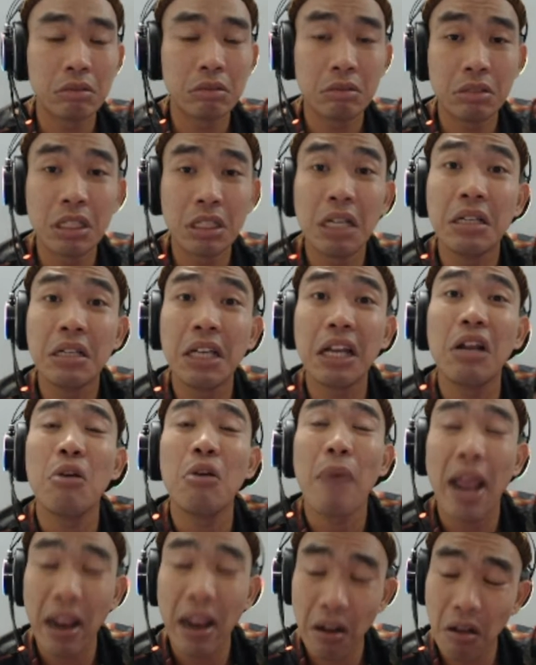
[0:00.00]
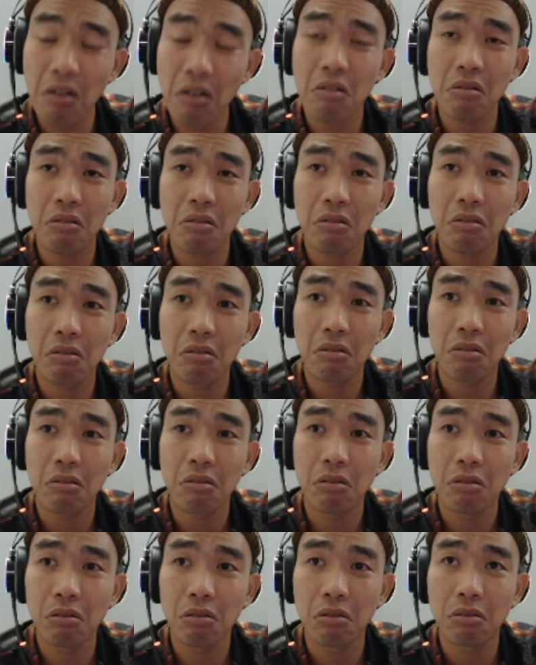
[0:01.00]
xin cái đứa bé đó
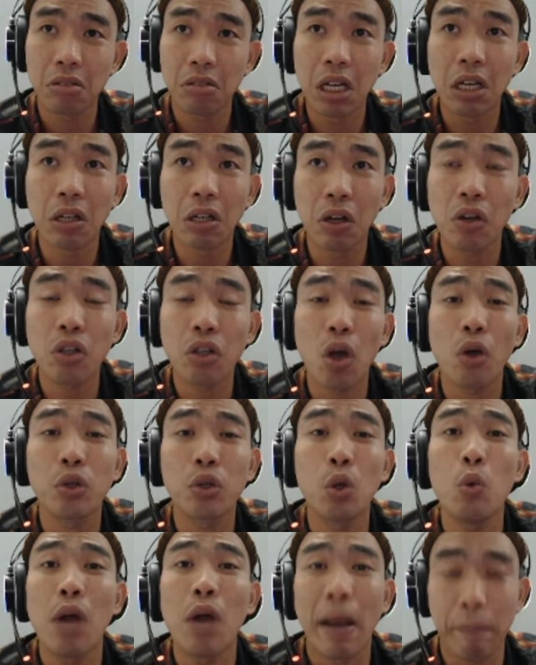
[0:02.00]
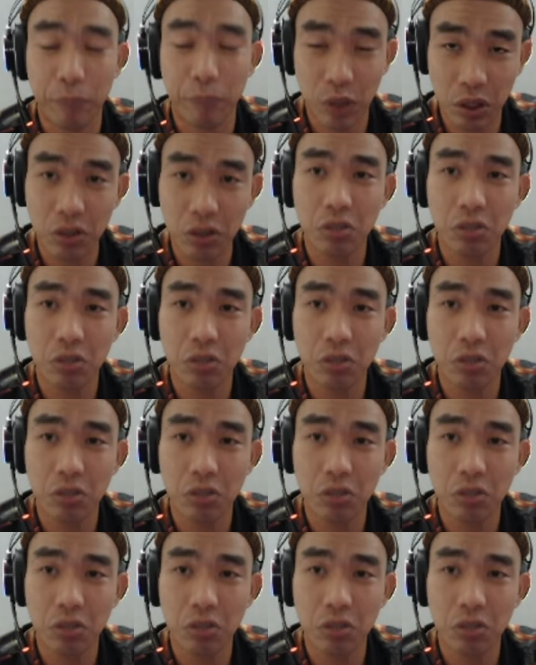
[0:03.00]
đừng có cho chú gặp nữa